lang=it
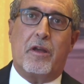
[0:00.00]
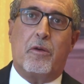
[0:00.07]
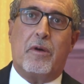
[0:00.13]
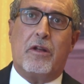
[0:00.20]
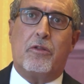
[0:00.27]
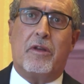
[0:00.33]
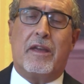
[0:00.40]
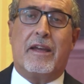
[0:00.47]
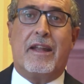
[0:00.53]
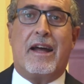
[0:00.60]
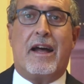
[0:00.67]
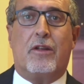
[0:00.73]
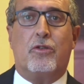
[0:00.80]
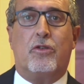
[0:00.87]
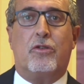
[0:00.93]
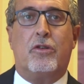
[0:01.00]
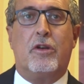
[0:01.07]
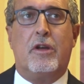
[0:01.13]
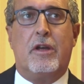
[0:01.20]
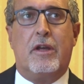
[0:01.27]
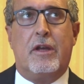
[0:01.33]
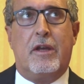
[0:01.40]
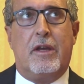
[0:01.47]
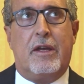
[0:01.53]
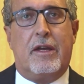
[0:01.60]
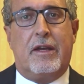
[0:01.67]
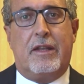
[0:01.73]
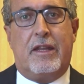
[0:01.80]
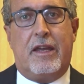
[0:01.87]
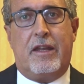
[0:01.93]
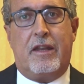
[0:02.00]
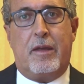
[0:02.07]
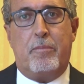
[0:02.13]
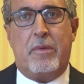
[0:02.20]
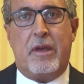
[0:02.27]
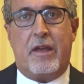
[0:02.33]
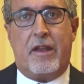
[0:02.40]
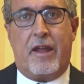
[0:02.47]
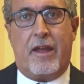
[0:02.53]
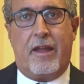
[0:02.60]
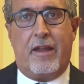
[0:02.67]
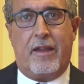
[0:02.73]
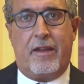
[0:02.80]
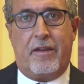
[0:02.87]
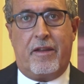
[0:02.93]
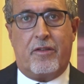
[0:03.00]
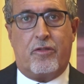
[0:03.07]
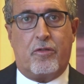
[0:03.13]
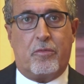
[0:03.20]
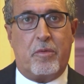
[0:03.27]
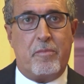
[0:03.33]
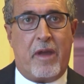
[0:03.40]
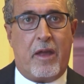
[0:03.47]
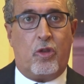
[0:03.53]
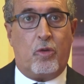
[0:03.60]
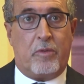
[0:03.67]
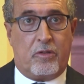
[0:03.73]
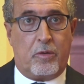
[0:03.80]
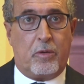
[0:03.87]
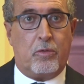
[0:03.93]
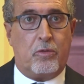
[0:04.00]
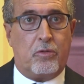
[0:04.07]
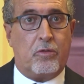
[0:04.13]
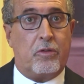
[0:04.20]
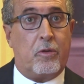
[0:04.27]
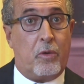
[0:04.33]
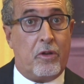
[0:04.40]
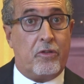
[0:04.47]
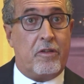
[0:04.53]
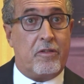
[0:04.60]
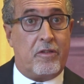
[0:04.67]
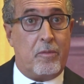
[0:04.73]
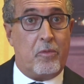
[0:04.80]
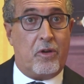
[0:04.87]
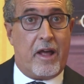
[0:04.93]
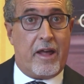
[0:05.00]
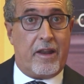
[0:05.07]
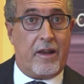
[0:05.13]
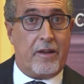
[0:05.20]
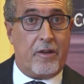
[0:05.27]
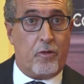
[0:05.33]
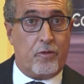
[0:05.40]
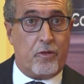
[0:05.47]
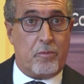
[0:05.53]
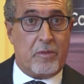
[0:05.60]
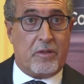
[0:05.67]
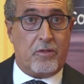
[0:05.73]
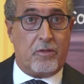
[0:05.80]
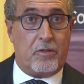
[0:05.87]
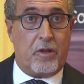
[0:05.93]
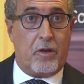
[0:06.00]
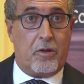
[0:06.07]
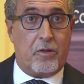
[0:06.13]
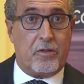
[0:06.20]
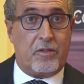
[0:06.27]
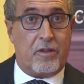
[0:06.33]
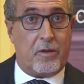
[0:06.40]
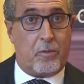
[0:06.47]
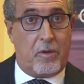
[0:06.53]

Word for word: in quanto è in grado di inibire il riassorbimento, ma soprattutto quello di stimolare la neoformazione ossea,